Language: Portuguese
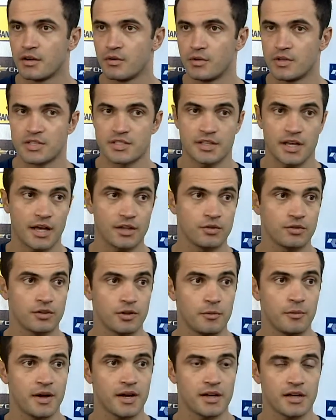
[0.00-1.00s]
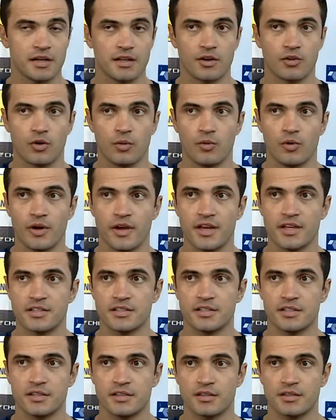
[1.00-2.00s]
um estado tão bacana como
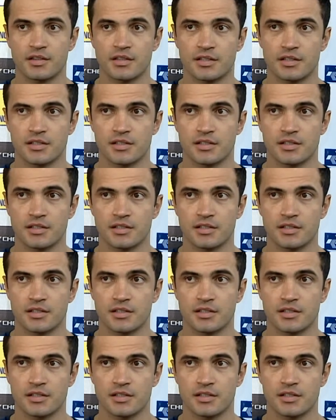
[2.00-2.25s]
esse